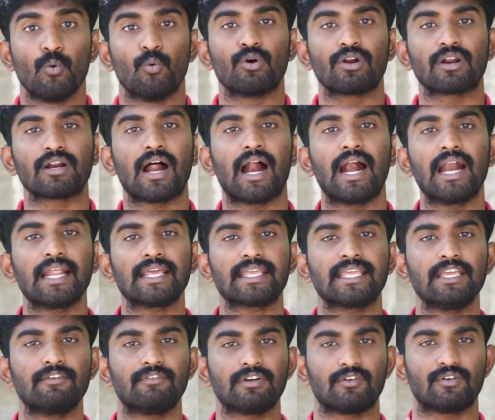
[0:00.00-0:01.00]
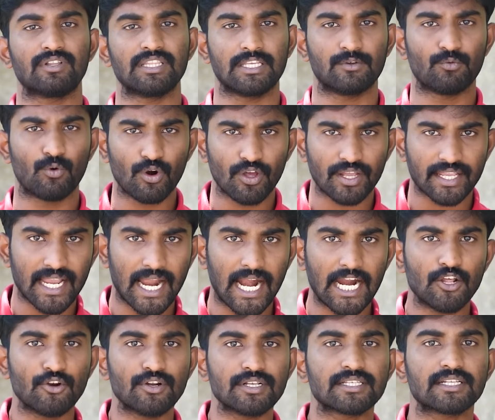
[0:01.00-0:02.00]
ஒரு நாளைக்கு இவங்க வந்து இவ்வளோ
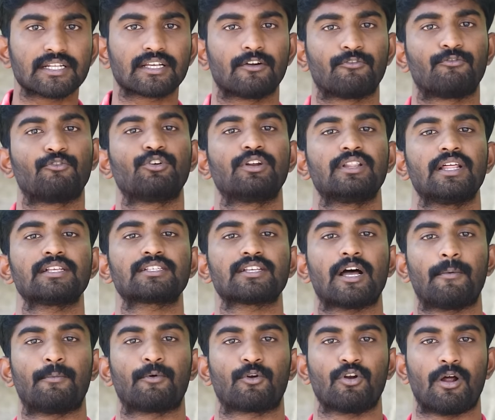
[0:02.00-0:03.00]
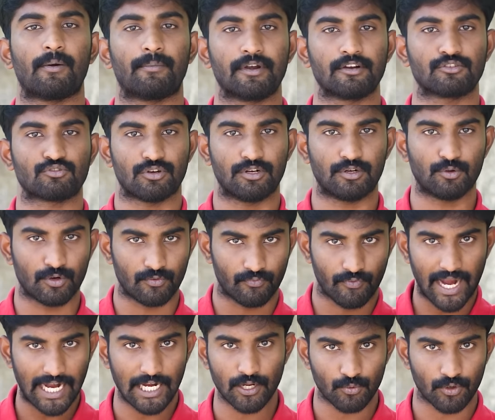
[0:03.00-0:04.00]
கேலரிஸ் இருக்கிற ஃபுட்டு தான் சாப்பிடணும் அப்படின்னு சொல்லிட்டு ஒரு
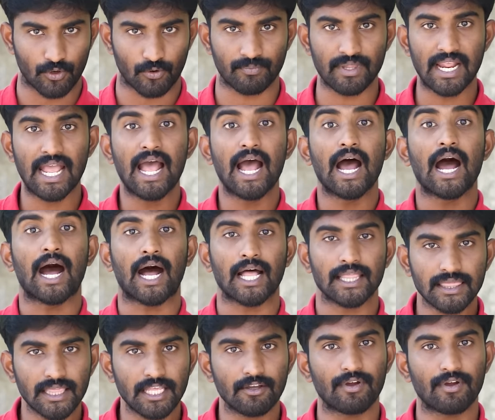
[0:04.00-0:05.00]
வேல்யூ வரும் அந்த